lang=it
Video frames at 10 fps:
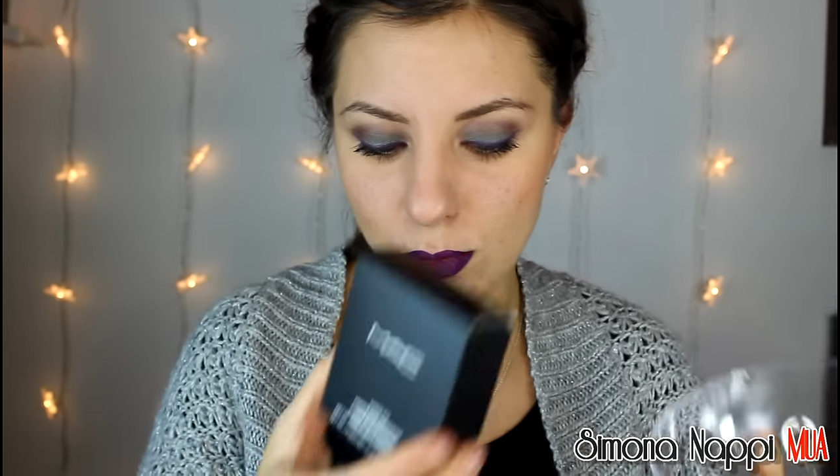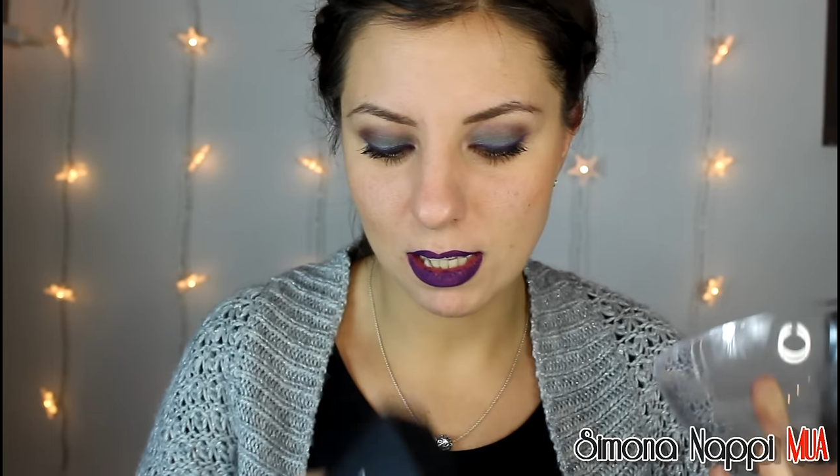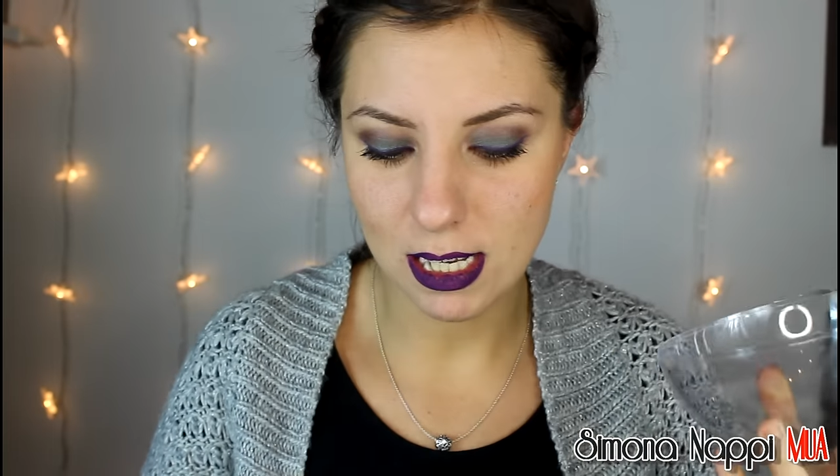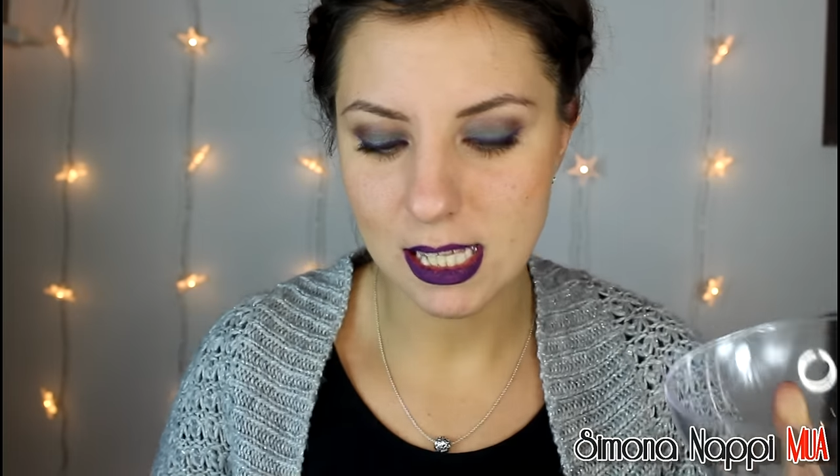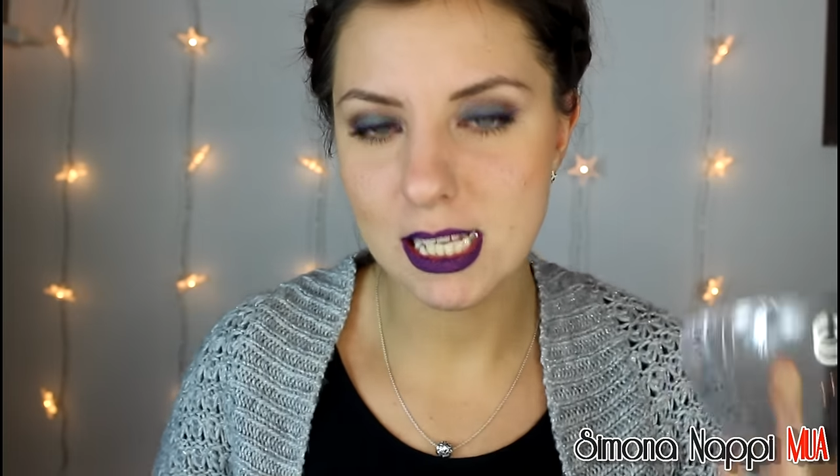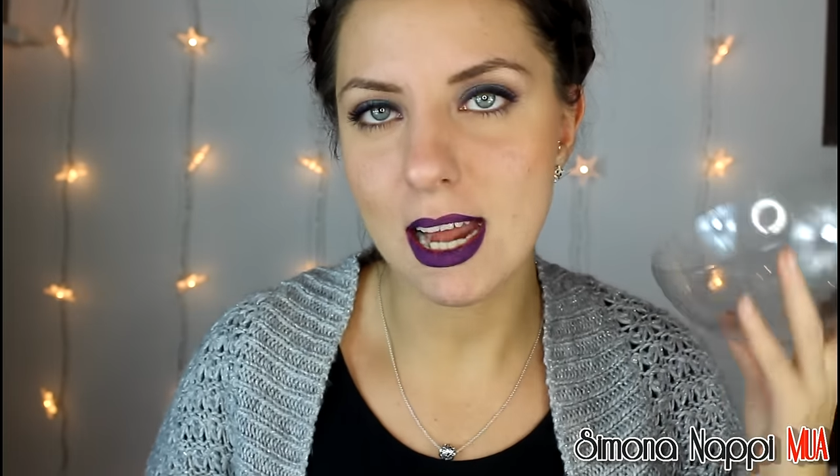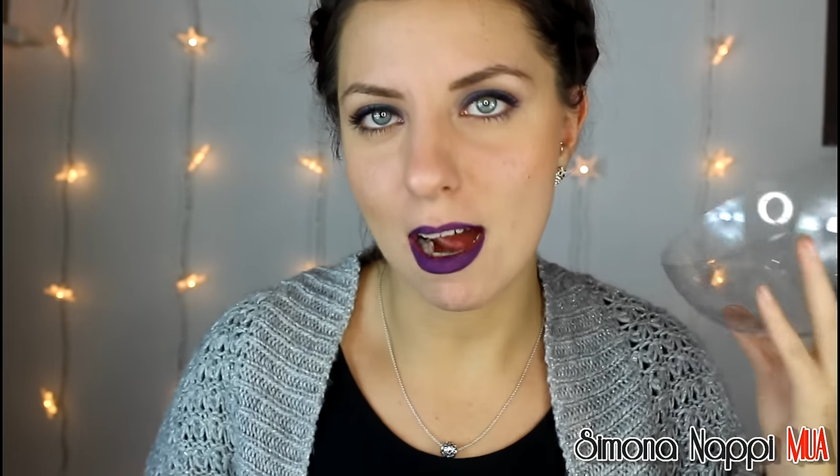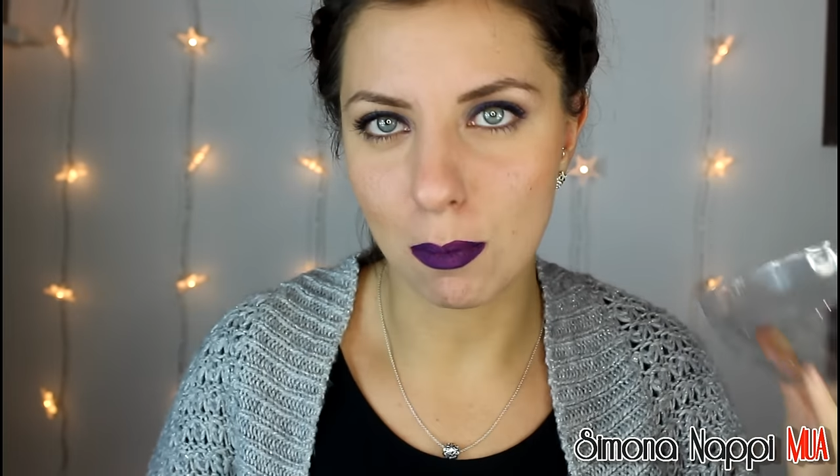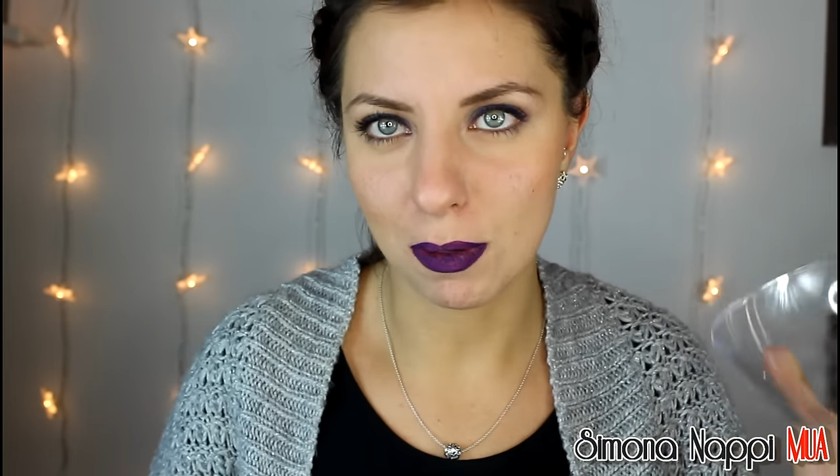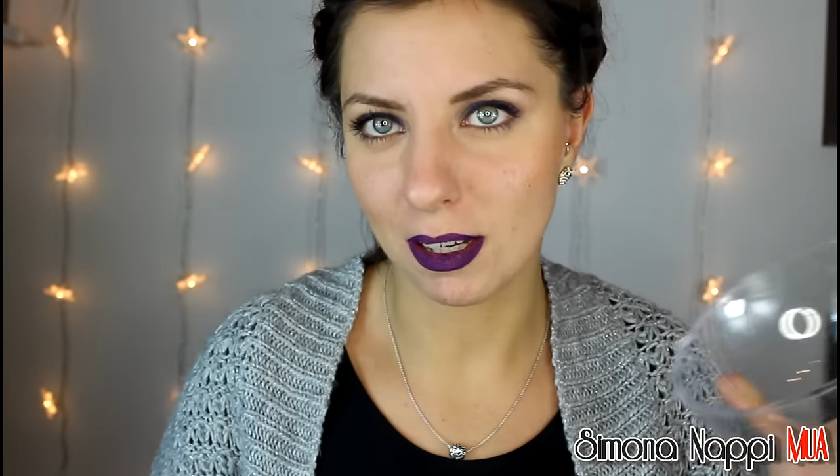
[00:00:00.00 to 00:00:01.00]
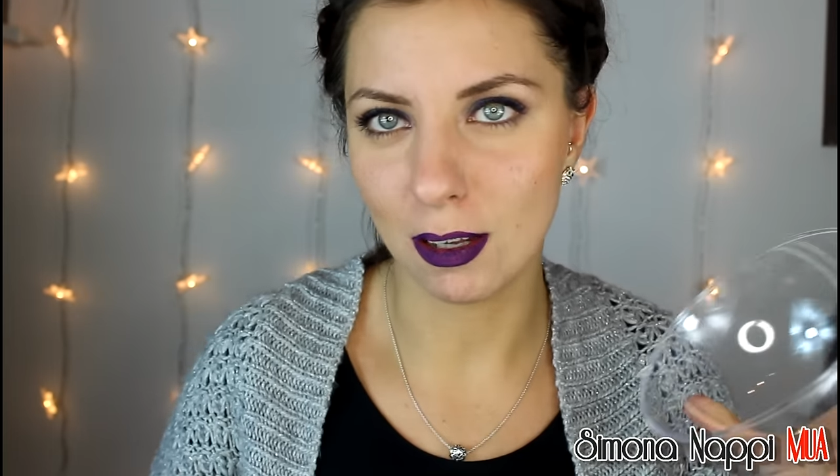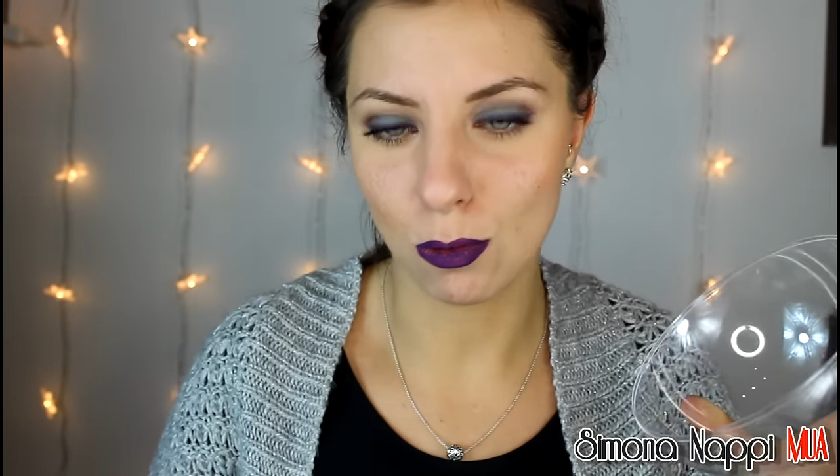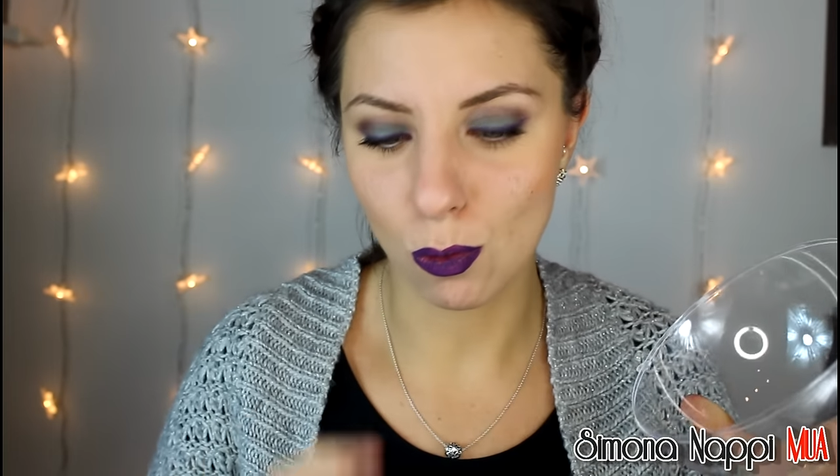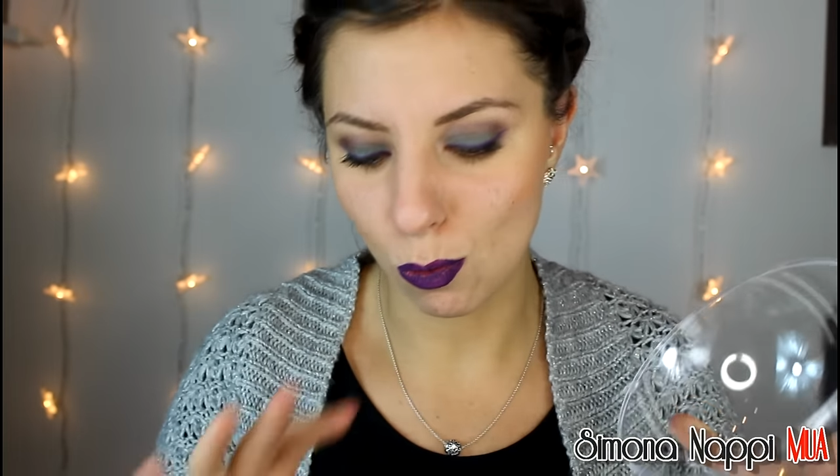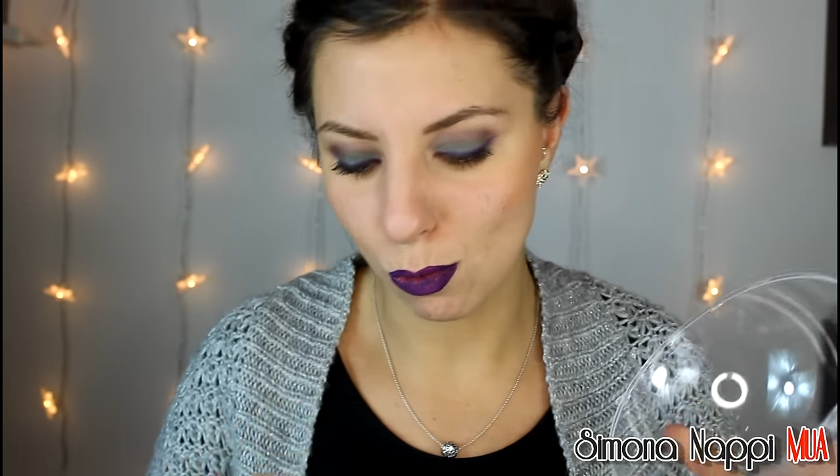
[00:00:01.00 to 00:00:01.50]
utilizzerà perché
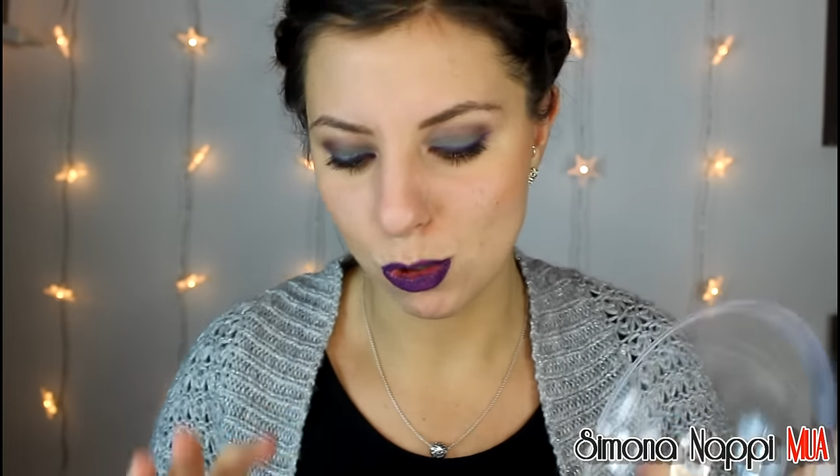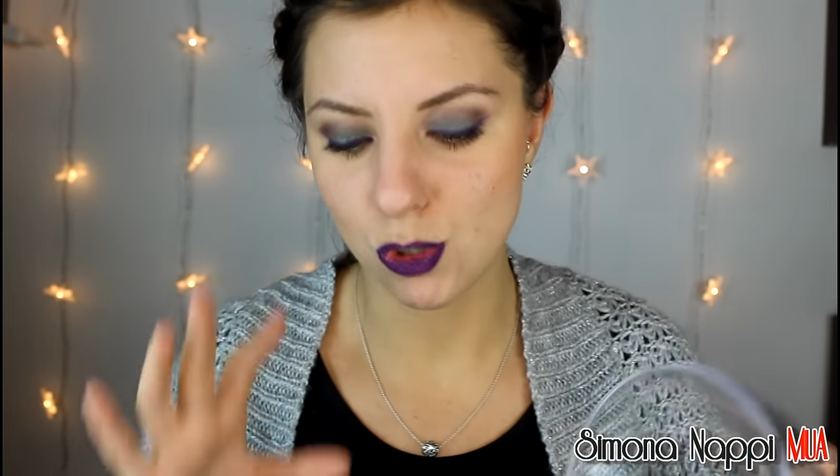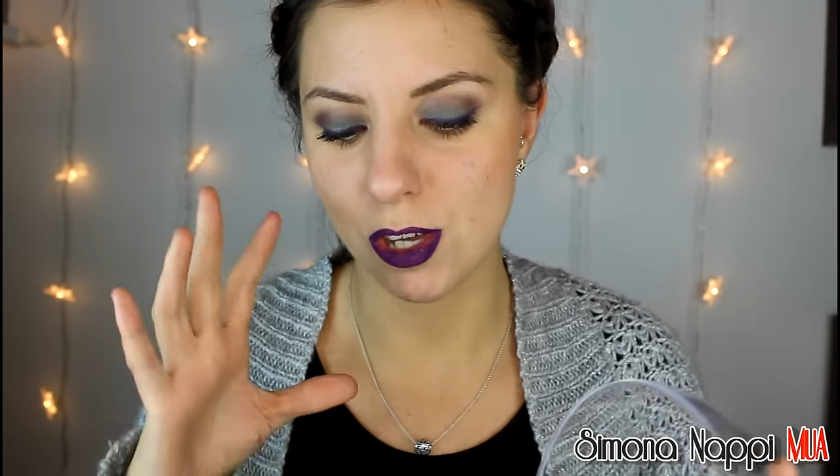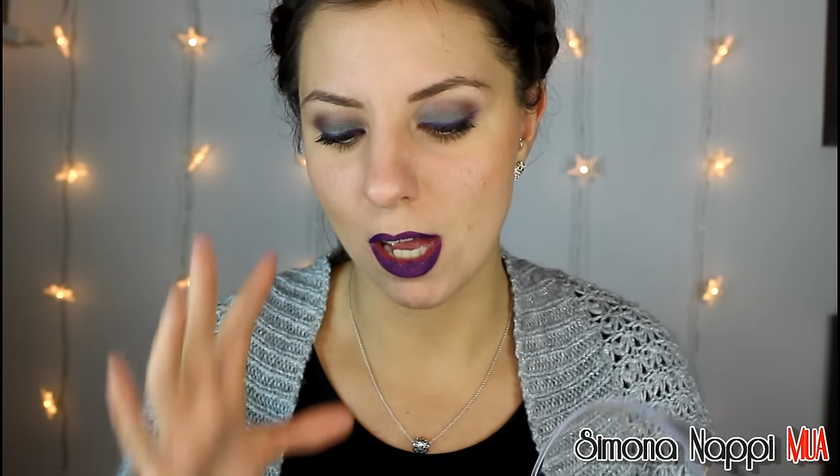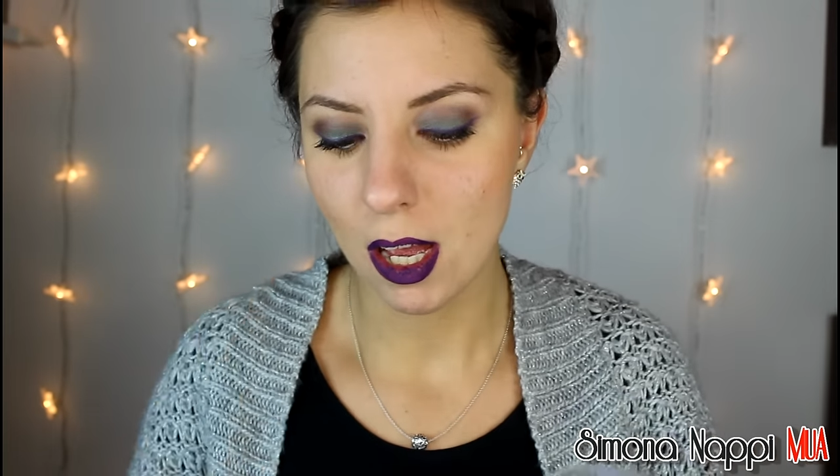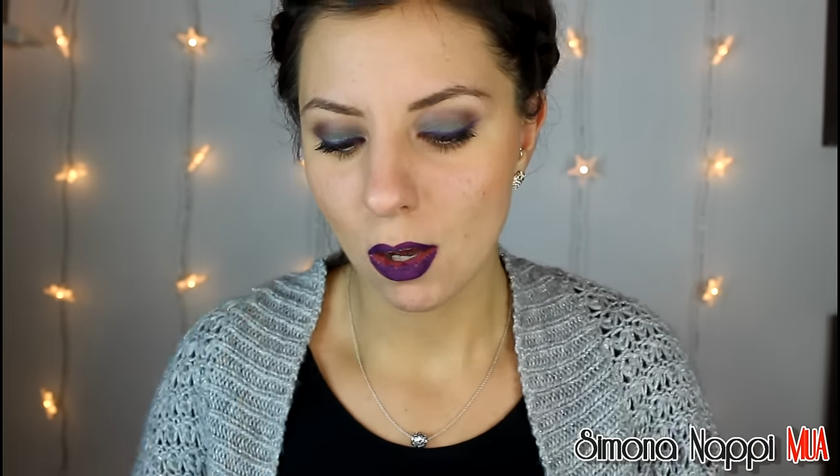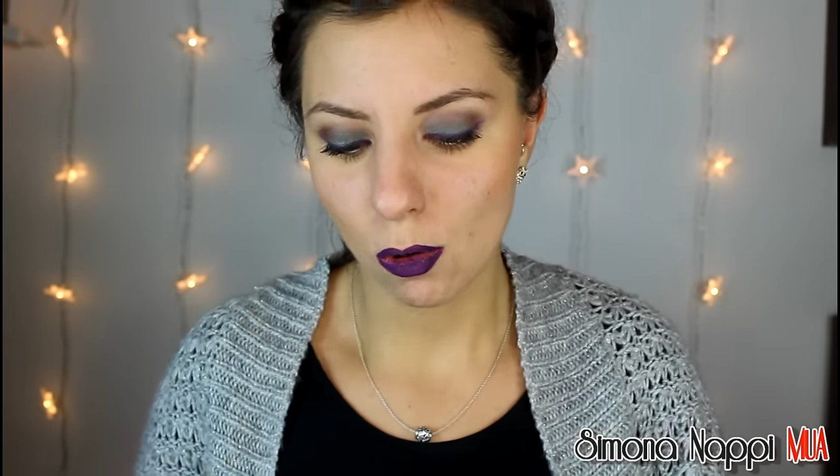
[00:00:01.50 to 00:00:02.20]
non lo conosce